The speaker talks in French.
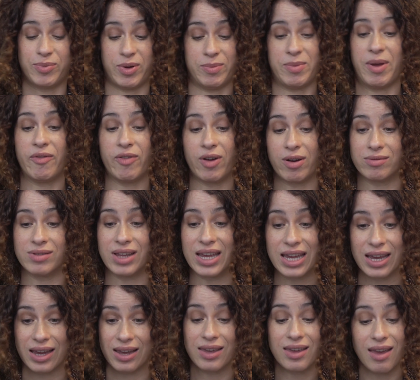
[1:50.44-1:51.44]
Première fois qu'on
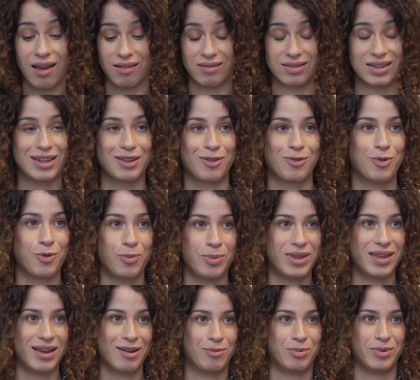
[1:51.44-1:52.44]
a écrit un tigre on
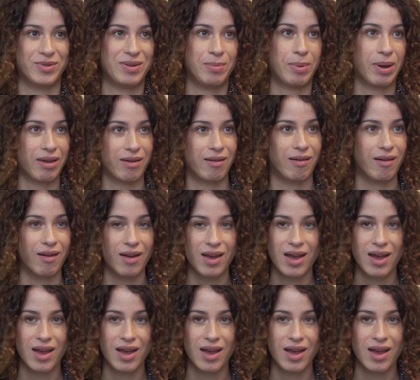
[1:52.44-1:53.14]
ne pensait pas que